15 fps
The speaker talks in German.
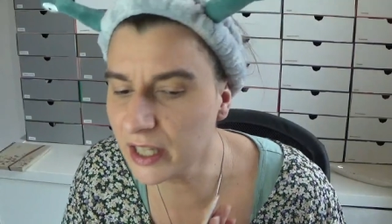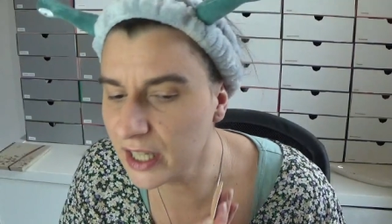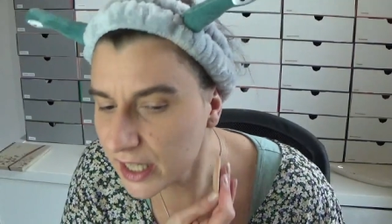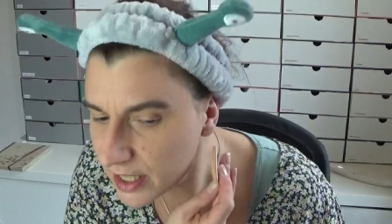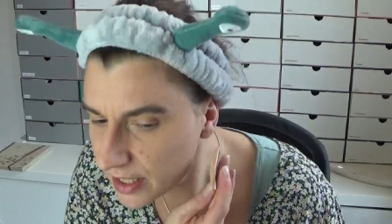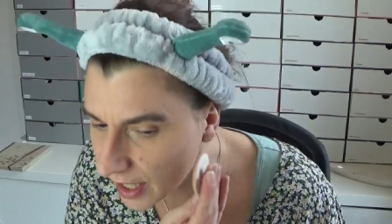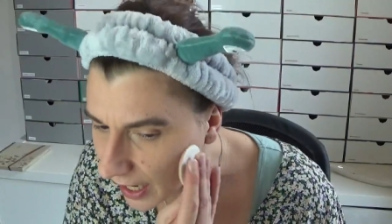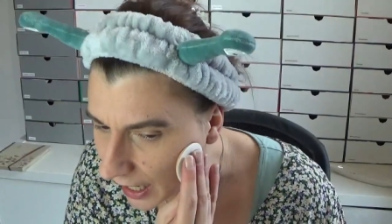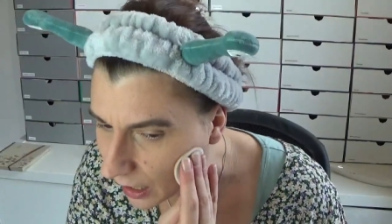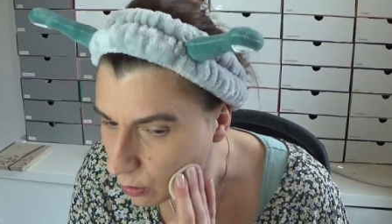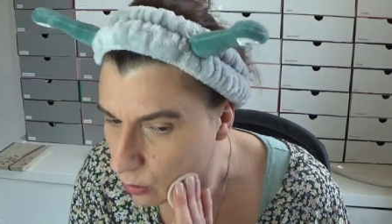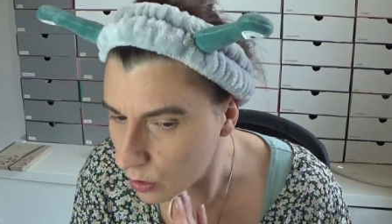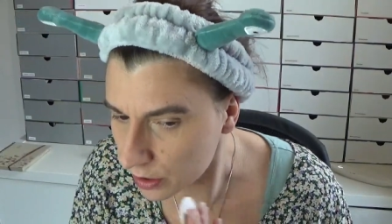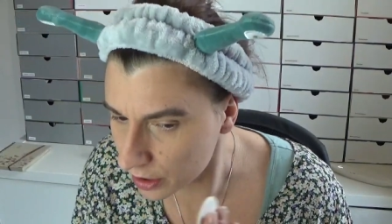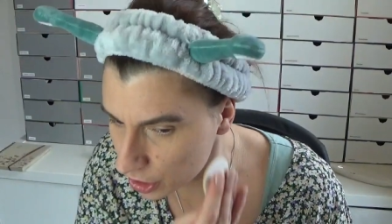ist
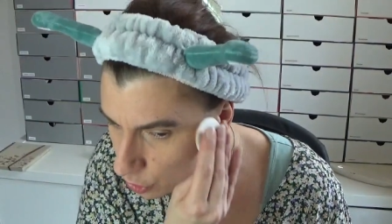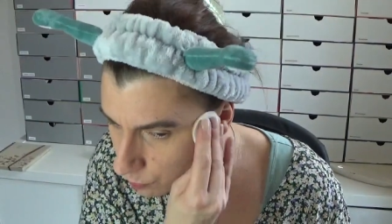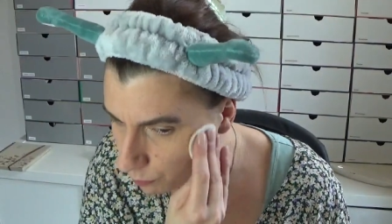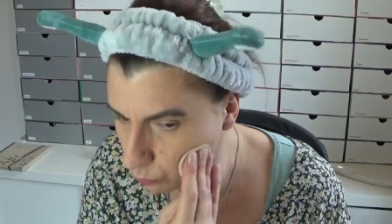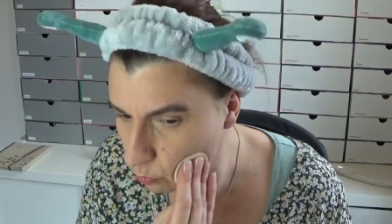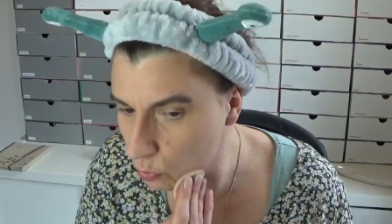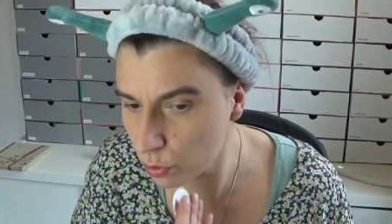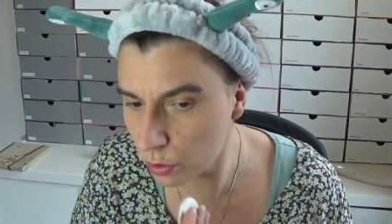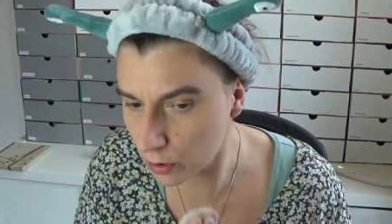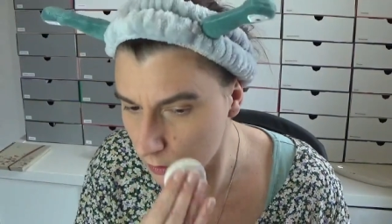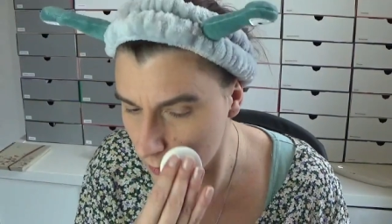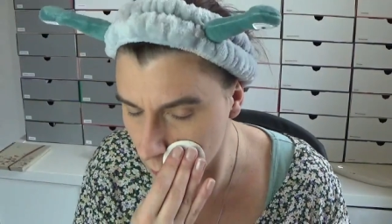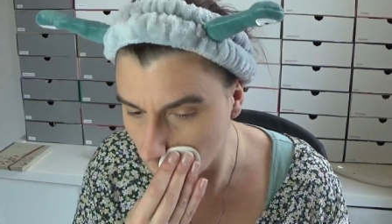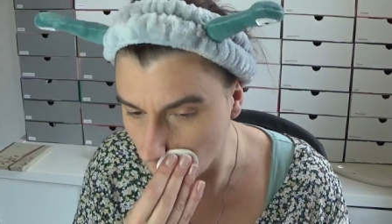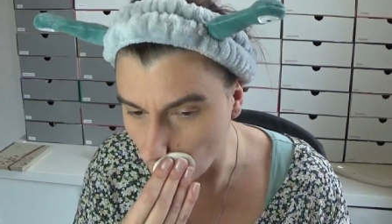auch eine Spur
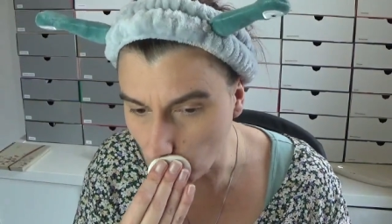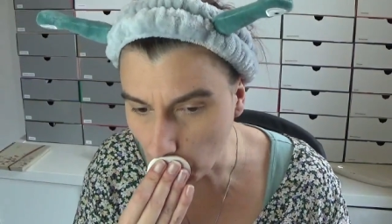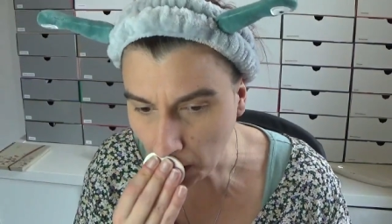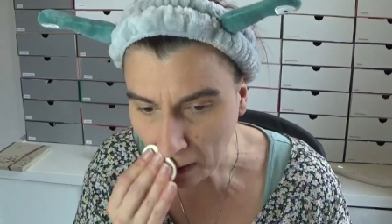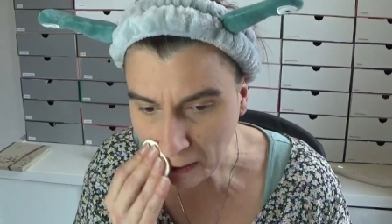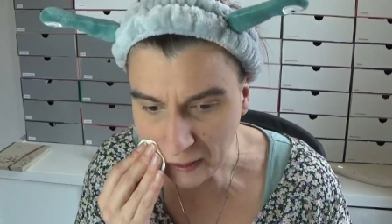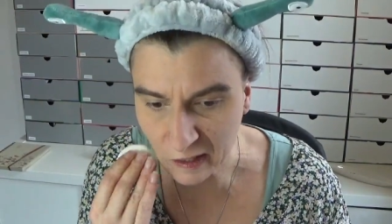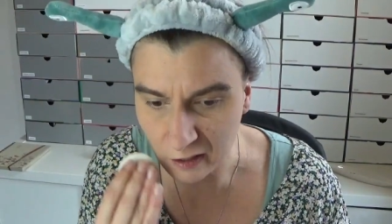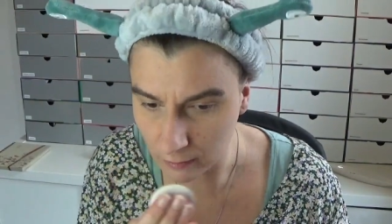zu dunkel,